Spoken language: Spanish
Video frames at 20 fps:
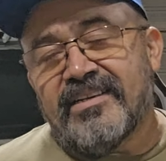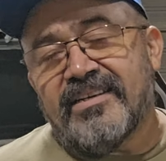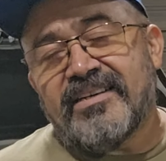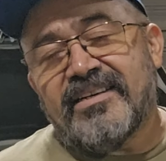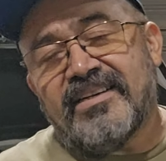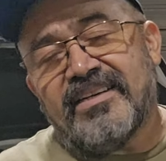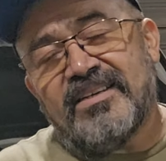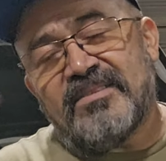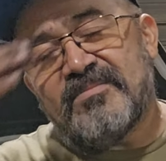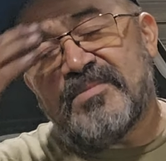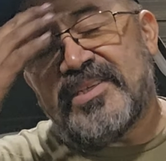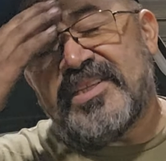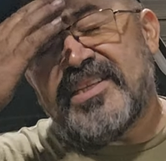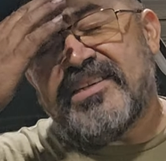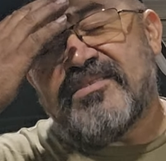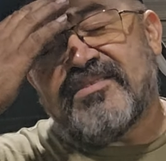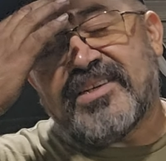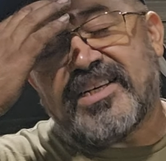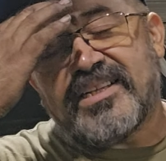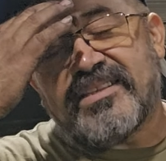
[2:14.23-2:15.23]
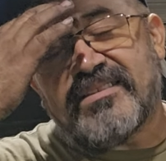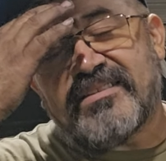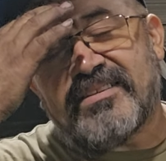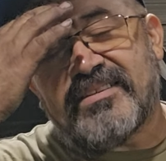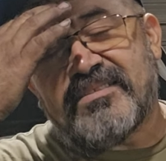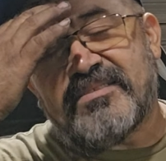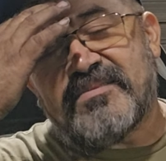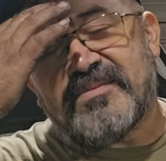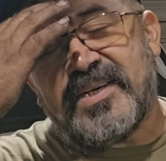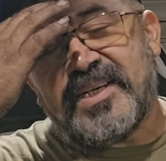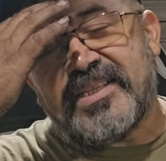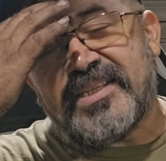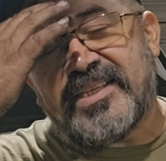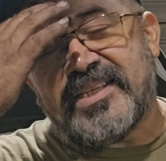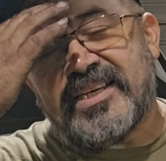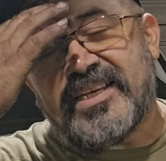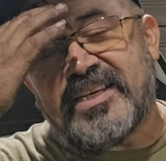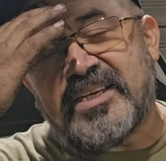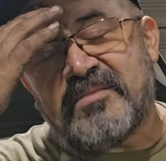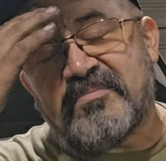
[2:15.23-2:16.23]
Ay, mendigo gato, le digo, vete
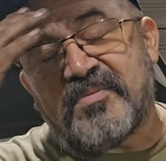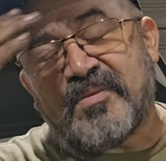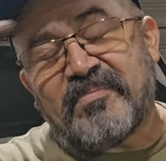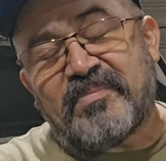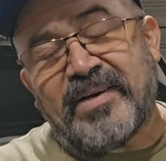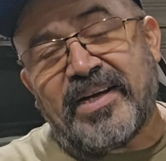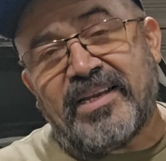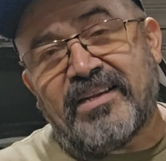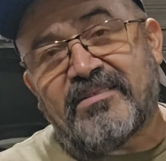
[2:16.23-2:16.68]
de aquí, papá,